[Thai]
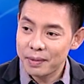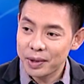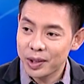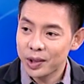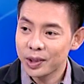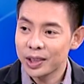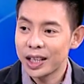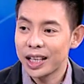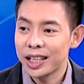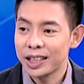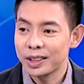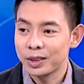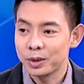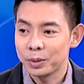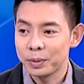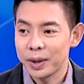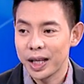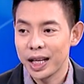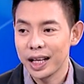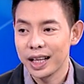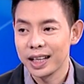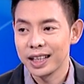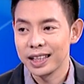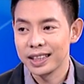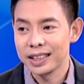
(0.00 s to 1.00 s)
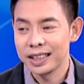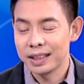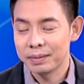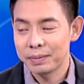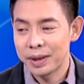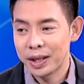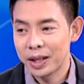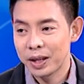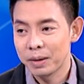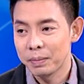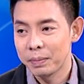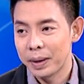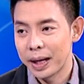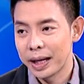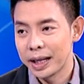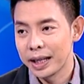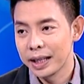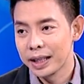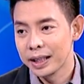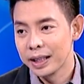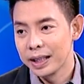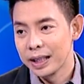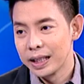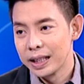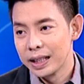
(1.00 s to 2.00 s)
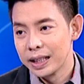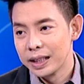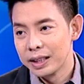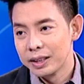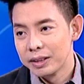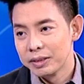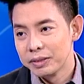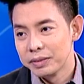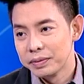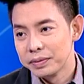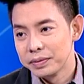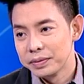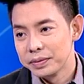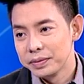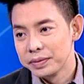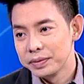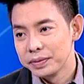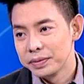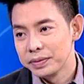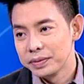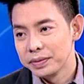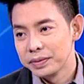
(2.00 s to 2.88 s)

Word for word: ไม่ต้องใช้อะไรถูกไหมอยากไปก็ไปในขณะเดียวกัน คื